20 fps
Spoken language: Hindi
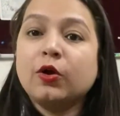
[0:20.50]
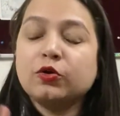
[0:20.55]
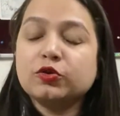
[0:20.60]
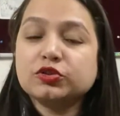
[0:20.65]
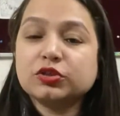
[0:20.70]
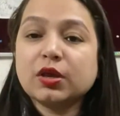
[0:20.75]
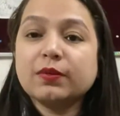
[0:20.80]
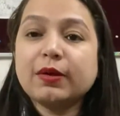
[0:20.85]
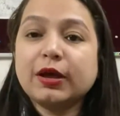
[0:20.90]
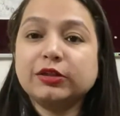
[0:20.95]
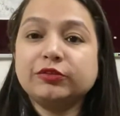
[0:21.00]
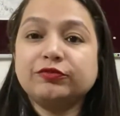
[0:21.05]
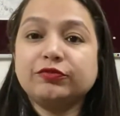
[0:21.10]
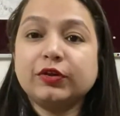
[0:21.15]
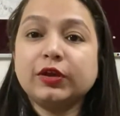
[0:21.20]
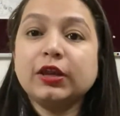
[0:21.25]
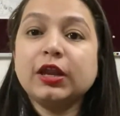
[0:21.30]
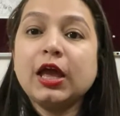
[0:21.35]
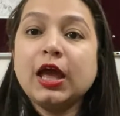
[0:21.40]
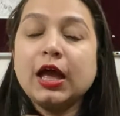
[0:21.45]
उसके बाद
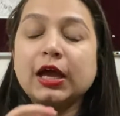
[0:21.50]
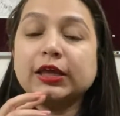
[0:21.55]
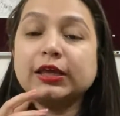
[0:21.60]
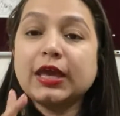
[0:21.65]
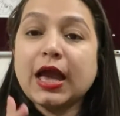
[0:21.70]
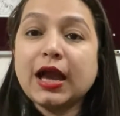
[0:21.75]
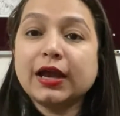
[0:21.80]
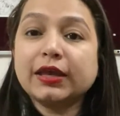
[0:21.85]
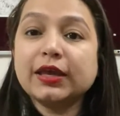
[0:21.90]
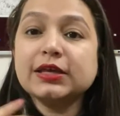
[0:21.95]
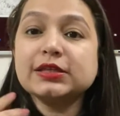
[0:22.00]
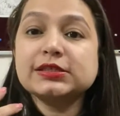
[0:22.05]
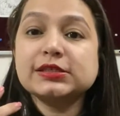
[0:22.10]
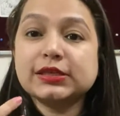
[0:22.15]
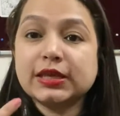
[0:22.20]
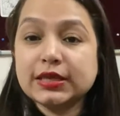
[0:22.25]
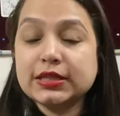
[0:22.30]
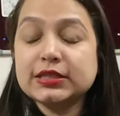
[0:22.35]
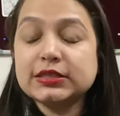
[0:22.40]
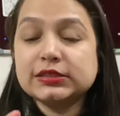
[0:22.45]
फिर क्या क्या
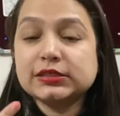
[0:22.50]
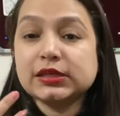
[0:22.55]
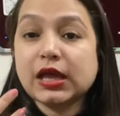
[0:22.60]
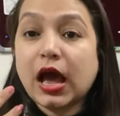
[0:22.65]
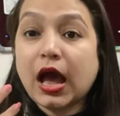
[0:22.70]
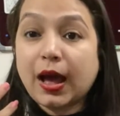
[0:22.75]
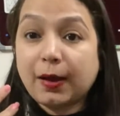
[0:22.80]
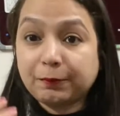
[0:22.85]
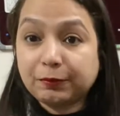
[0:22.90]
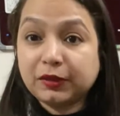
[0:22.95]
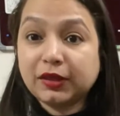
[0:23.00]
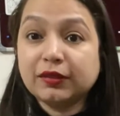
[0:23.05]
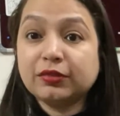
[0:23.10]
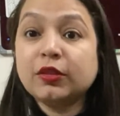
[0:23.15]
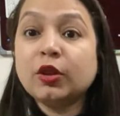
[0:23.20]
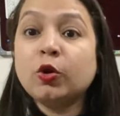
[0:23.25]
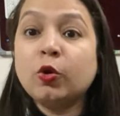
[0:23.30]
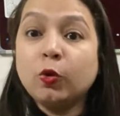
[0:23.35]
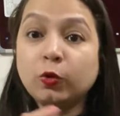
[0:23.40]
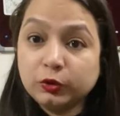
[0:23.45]
स्किल्स आपके
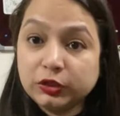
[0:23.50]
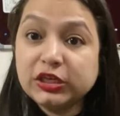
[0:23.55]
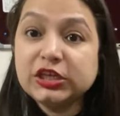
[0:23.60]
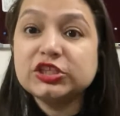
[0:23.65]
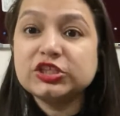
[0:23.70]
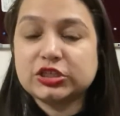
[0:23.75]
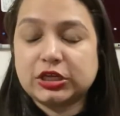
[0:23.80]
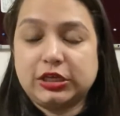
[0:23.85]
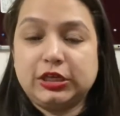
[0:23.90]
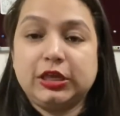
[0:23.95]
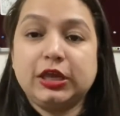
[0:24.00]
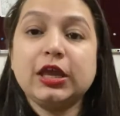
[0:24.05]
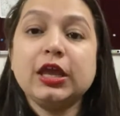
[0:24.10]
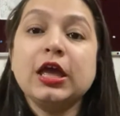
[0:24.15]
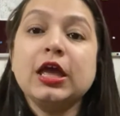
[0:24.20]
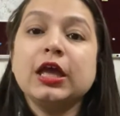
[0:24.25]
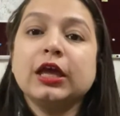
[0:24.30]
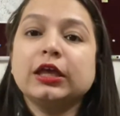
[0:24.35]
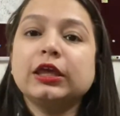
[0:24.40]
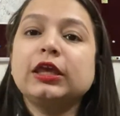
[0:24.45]
अंदर होनी चाहिए
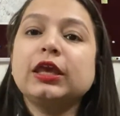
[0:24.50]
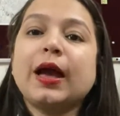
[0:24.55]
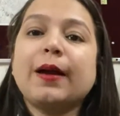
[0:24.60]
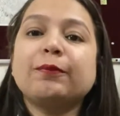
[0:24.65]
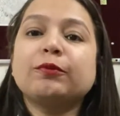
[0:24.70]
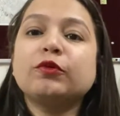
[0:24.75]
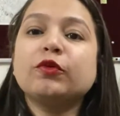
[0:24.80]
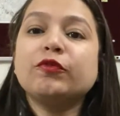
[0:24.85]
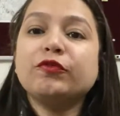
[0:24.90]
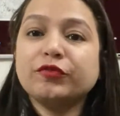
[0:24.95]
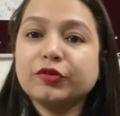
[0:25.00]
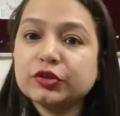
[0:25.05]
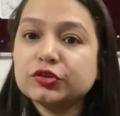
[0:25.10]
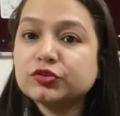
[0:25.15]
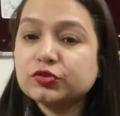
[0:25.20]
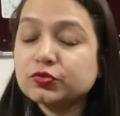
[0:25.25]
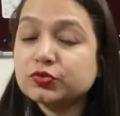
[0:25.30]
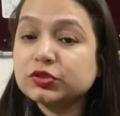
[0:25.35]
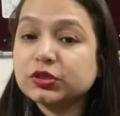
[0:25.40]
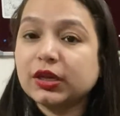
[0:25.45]
कि आपको फिर
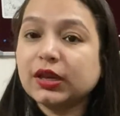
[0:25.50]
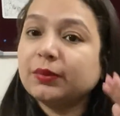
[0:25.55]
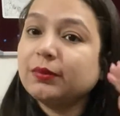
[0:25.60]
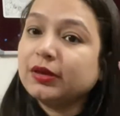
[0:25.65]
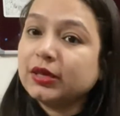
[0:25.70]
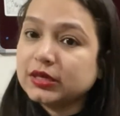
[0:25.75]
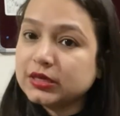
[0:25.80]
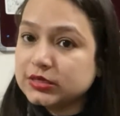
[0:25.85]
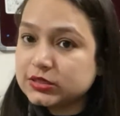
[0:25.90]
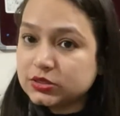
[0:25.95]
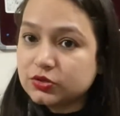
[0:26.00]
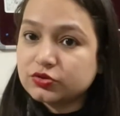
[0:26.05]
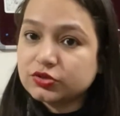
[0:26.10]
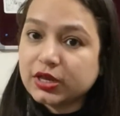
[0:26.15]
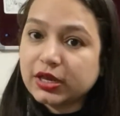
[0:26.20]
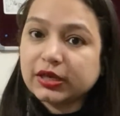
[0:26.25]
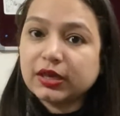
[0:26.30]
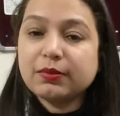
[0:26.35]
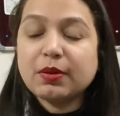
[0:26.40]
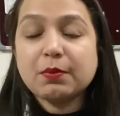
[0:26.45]
चूज करने में ईजी हो
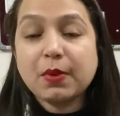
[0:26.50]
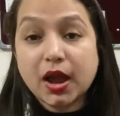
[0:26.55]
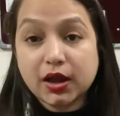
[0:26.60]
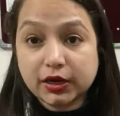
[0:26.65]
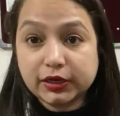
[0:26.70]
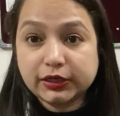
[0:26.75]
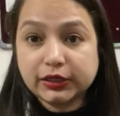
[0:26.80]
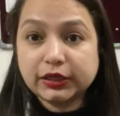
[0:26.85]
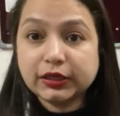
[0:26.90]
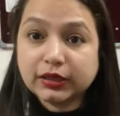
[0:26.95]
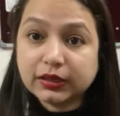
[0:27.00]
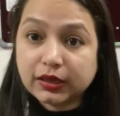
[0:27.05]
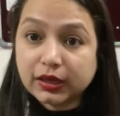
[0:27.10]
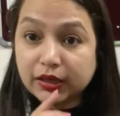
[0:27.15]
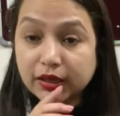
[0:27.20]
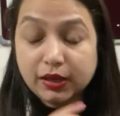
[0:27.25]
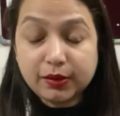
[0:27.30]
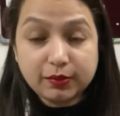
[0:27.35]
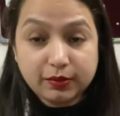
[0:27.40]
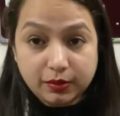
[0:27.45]
जाए कि मैं मार्केटिंग
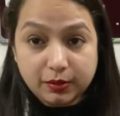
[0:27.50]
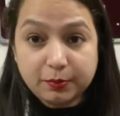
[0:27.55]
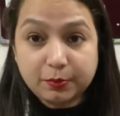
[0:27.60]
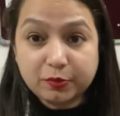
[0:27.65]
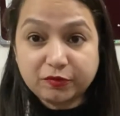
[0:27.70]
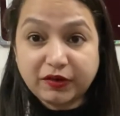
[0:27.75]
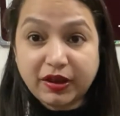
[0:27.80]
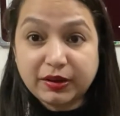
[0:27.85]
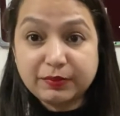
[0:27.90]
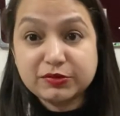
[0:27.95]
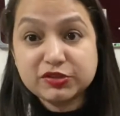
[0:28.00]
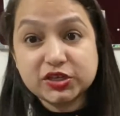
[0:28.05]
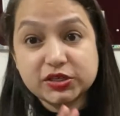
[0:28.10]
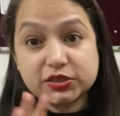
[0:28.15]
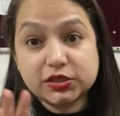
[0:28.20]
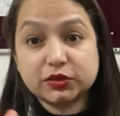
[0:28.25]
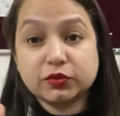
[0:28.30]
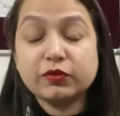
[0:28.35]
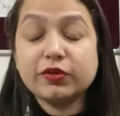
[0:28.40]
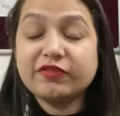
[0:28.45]
के प्रोफाइल में जा
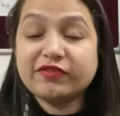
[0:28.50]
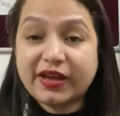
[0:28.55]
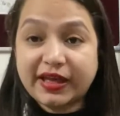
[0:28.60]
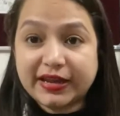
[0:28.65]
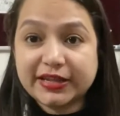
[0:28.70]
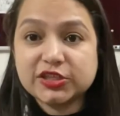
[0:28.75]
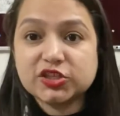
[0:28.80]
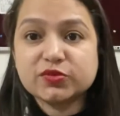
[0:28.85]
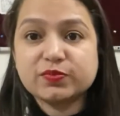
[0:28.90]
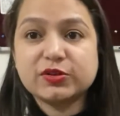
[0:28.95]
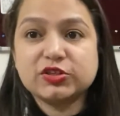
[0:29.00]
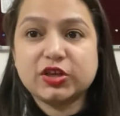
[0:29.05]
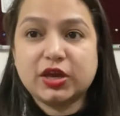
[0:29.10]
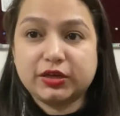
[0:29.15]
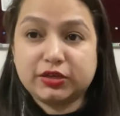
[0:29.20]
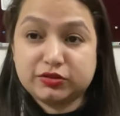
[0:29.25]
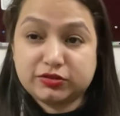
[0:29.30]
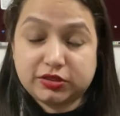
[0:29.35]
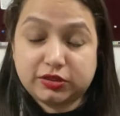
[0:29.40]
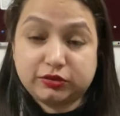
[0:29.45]
सकता हूँ या फाइनेंस में जा
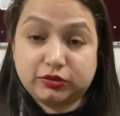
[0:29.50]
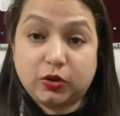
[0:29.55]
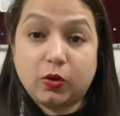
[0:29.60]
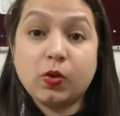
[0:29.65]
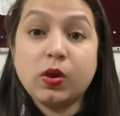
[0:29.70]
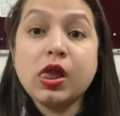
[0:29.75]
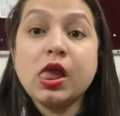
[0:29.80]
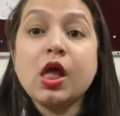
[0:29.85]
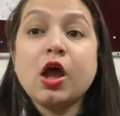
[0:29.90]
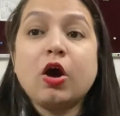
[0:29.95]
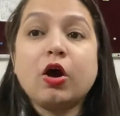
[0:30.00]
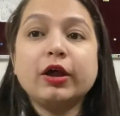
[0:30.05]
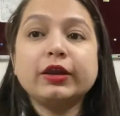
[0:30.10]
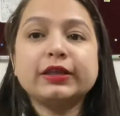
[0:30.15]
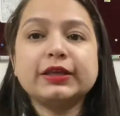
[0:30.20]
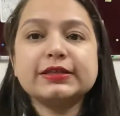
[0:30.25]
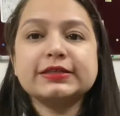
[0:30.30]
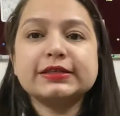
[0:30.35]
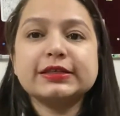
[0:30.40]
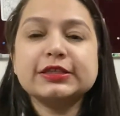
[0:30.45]
सकता हूँ और
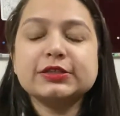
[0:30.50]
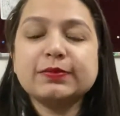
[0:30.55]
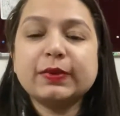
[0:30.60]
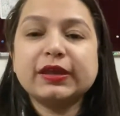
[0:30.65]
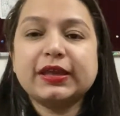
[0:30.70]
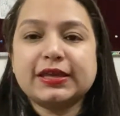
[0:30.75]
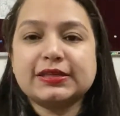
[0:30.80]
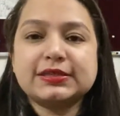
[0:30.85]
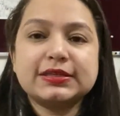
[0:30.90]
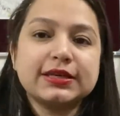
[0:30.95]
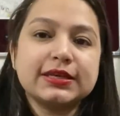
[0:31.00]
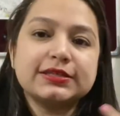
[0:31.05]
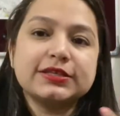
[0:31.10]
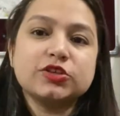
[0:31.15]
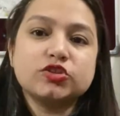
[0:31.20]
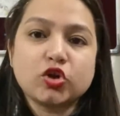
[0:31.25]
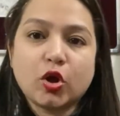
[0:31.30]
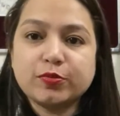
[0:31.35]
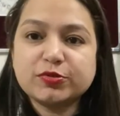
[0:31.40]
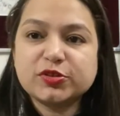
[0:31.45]
किस किस में कैसी कैसी
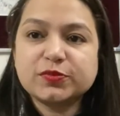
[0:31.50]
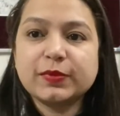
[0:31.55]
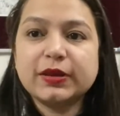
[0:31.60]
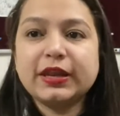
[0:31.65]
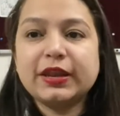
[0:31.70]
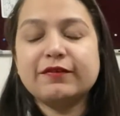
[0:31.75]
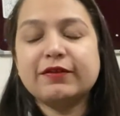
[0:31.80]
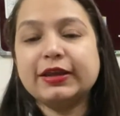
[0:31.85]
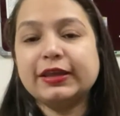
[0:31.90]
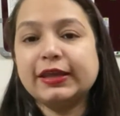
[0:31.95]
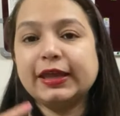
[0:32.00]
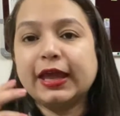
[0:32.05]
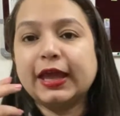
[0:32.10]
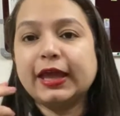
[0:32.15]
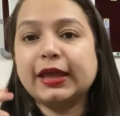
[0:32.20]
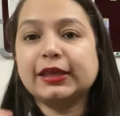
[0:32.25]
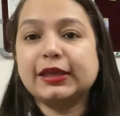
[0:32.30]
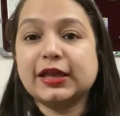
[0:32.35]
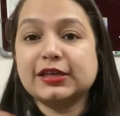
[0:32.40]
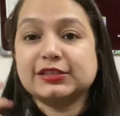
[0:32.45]
जॉब्स मिलने वाली
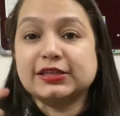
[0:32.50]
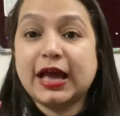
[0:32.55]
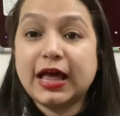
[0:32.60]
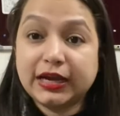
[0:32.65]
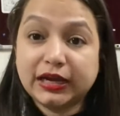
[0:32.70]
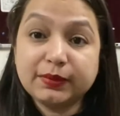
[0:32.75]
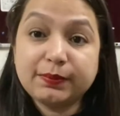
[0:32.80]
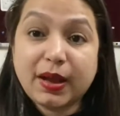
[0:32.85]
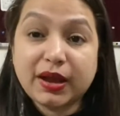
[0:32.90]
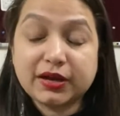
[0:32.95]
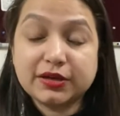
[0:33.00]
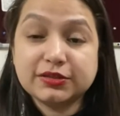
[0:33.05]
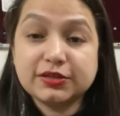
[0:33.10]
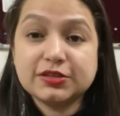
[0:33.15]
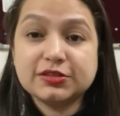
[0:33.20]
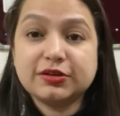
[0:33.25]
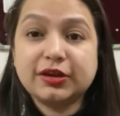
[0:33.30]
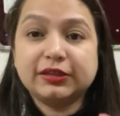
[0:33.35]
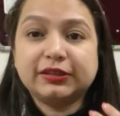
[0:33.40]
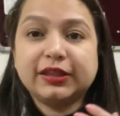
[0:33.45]
है क्या सैलरी
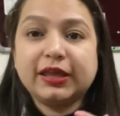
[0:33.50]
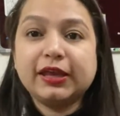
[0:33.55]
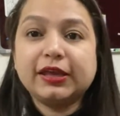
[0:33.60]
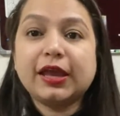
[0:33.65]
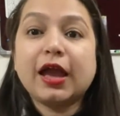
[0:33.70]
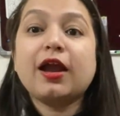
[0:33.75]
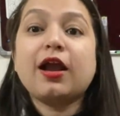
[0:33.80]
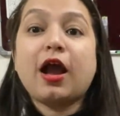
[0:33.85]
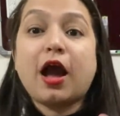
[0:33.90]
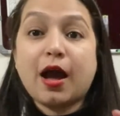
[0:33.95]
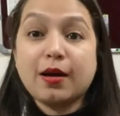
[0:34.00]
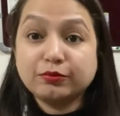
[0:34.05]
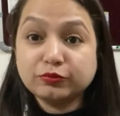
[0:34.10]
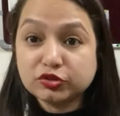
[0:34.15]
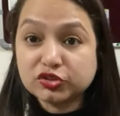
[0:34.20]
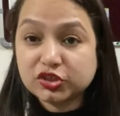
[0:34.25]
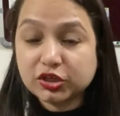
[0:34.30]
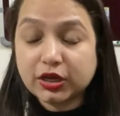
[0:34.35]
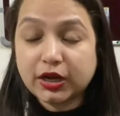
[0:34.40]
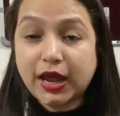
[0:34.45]
पैकेजेस रहते हैं क्या काम
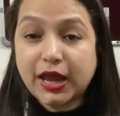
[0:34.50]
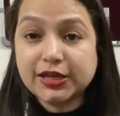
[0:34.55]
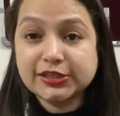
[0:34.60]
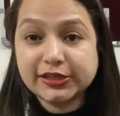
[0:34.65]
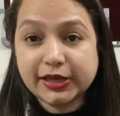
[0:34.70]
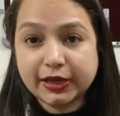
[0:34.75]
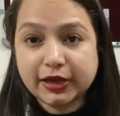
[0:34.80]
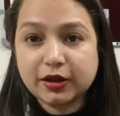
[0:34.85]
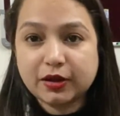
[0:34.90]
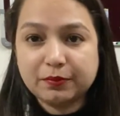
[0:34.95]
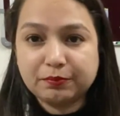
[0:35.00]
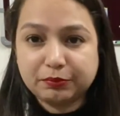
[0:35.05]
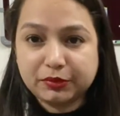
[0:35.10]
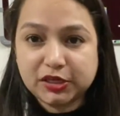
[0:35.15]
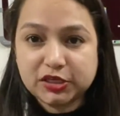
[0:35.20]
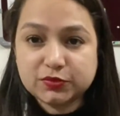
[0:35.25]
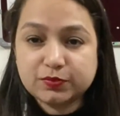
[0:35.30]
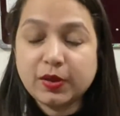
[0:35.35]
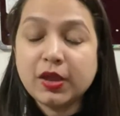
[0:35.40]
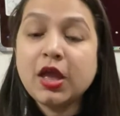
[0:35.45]
मुझसे कराया जाएगा
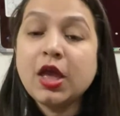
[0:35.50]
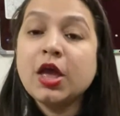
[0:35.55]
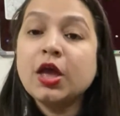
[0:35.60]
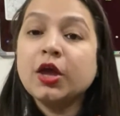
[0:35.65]
कंपनीज में